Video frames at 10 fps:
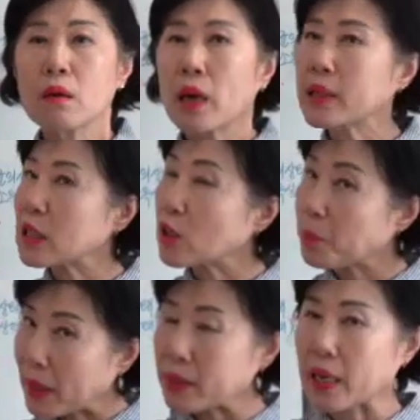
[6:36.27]
한나절
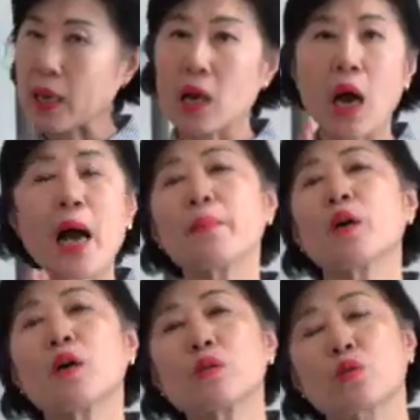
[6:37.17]
빠르게
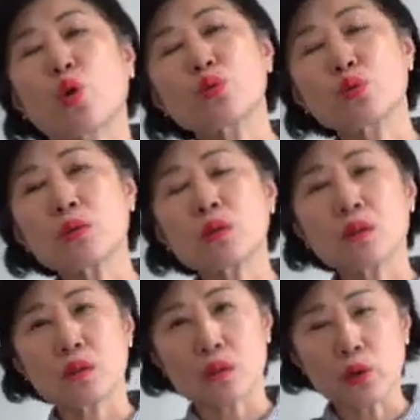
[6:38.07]
하면
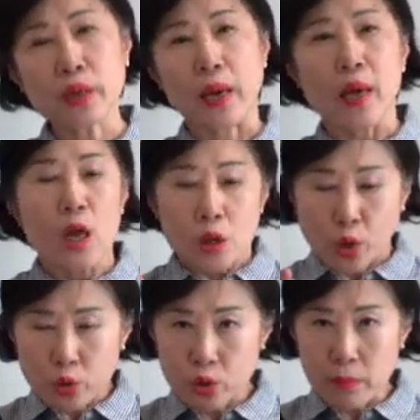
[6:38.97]
덧술은 그렇게
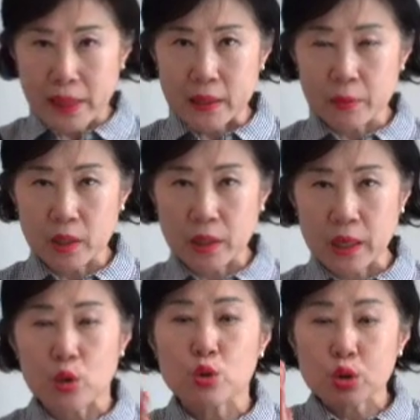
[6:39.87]
덧술은
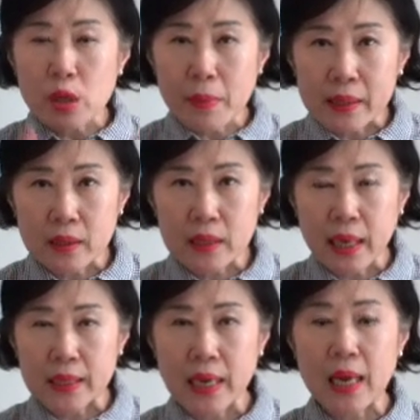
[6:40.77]
말씀드렸잖아요. 술을 만드는 게
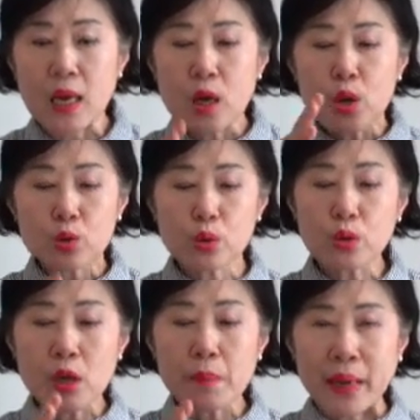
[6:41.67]
아니라
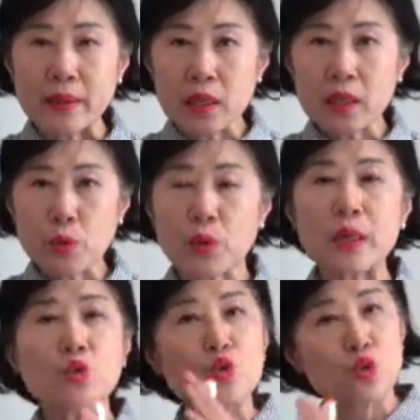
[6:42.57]
술을 만들기
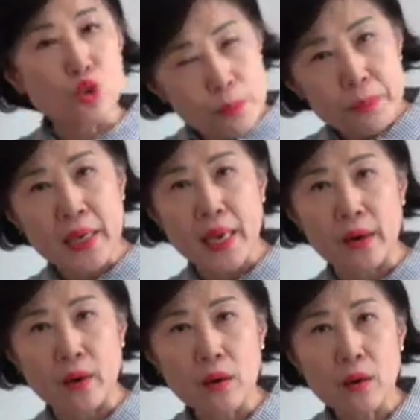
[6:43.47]
위한
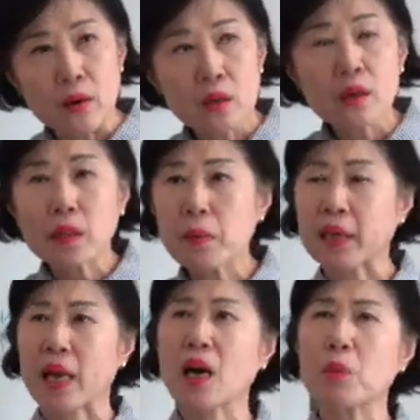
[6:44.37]
준비예요. 그렇기 때문에
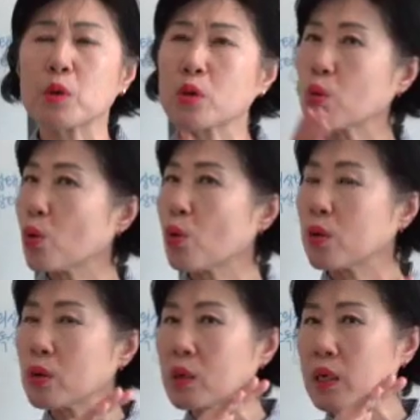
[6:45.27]
걔가 뭐
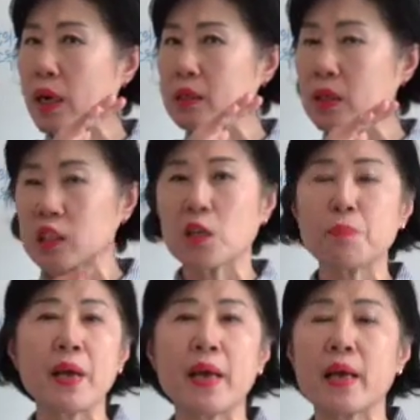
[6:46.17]
성공이라든가
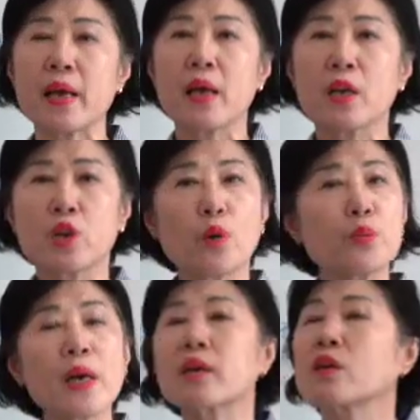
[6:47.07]
실패
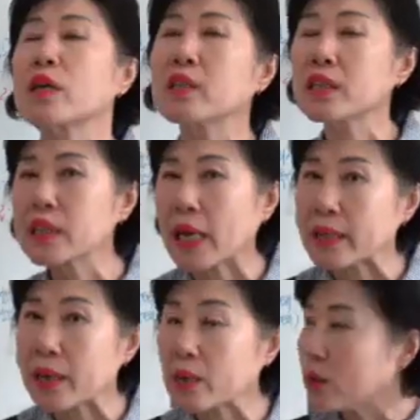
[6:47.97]
여부에 그렇게 크진
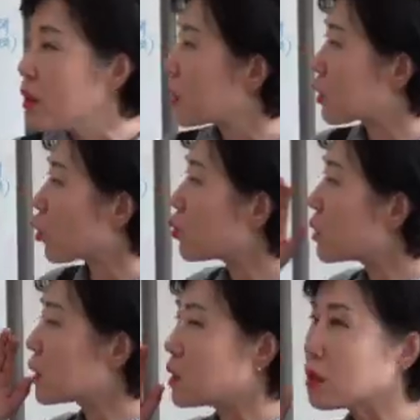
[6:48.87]
않아요. 그러니까
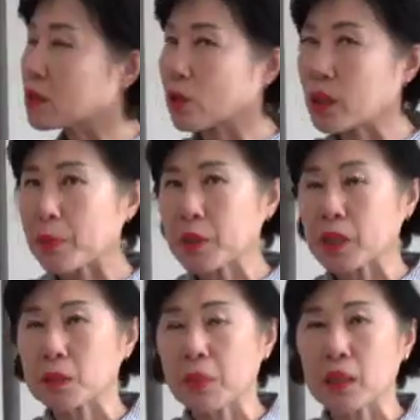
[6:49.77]
덧술시기는 그렇게 하면
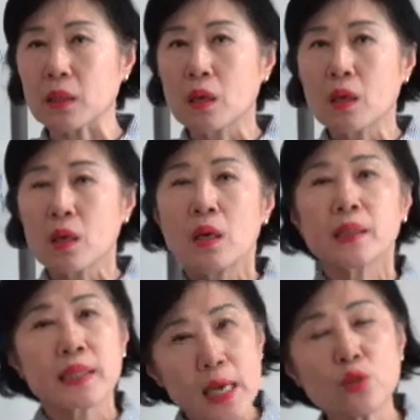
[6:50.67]
되지만
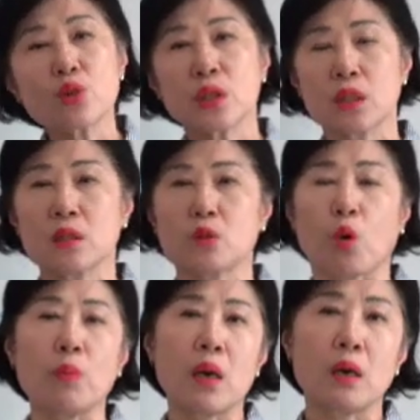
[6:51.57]
체주시기는
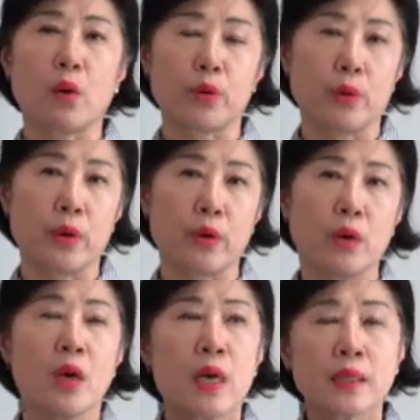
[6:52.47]
정말 어려워요.
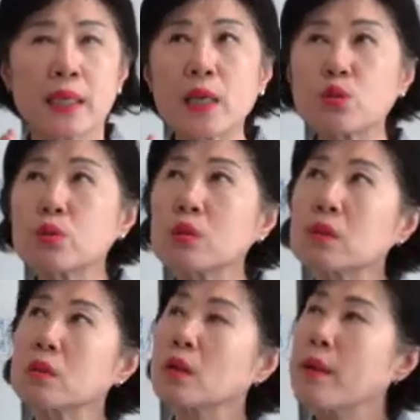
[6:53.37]

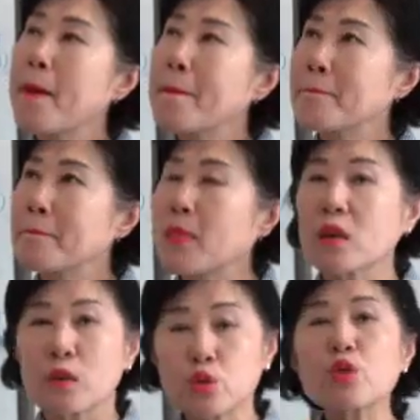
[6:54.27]
체주는
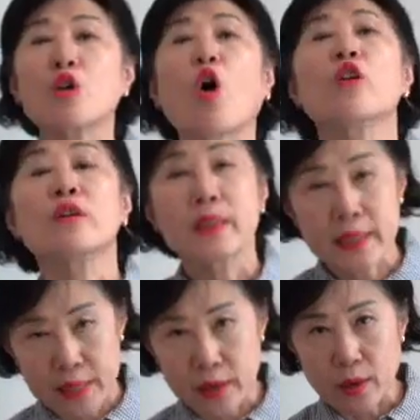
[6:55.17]
음, 술 거르는
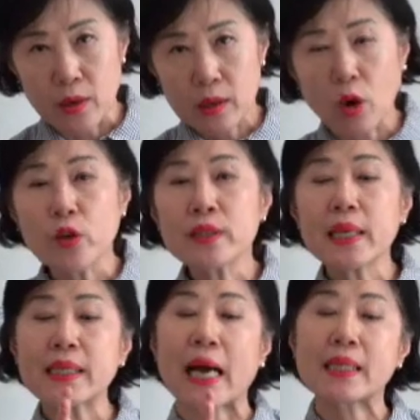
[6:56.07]
시기요. 그러니까
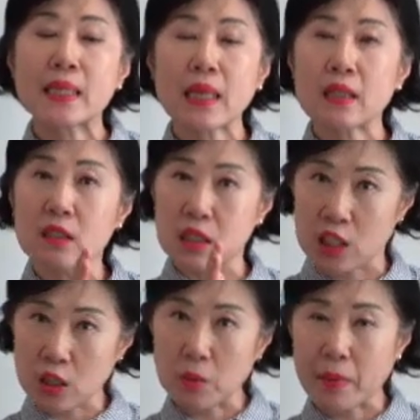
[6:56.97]
언제 다 됐다는 그
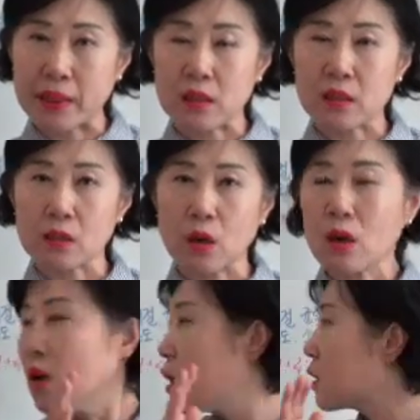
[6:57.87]
지점을 만드는
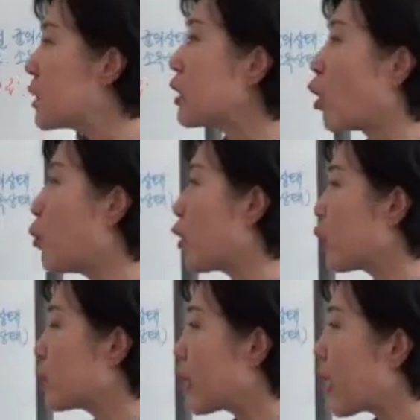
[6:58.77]
거 그게 너무
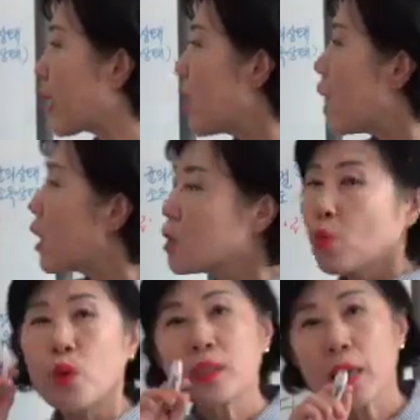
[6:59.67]
어려운데
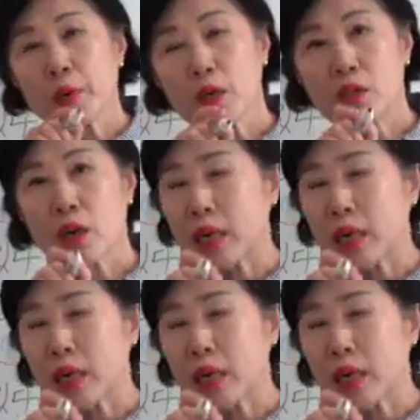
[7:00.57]
왜냐하면 그걸